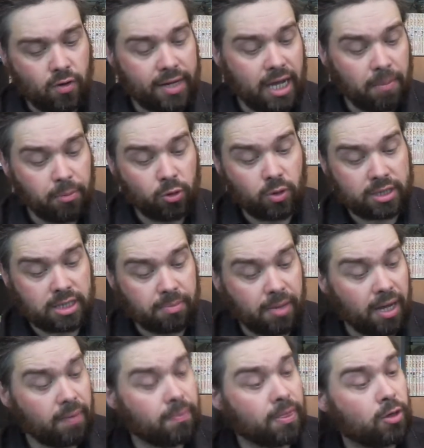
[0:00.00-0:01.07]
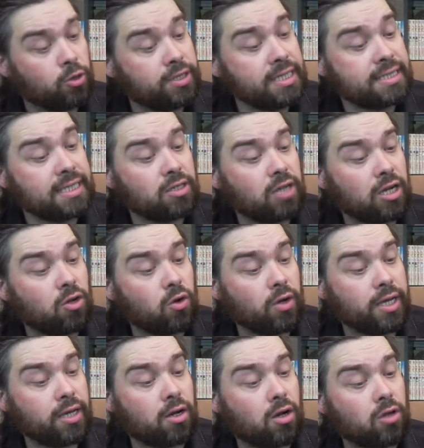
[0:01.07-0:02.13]
on va lire un peu de quoi ça parle. Le destin de la
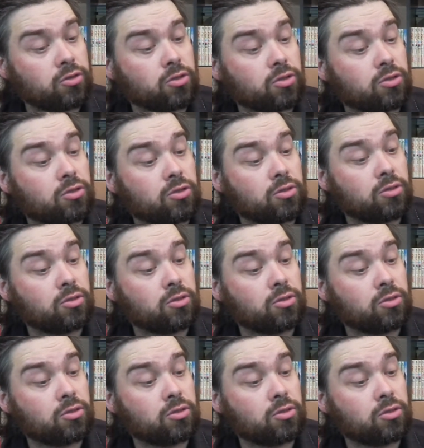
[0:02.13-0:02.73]
Corée entre...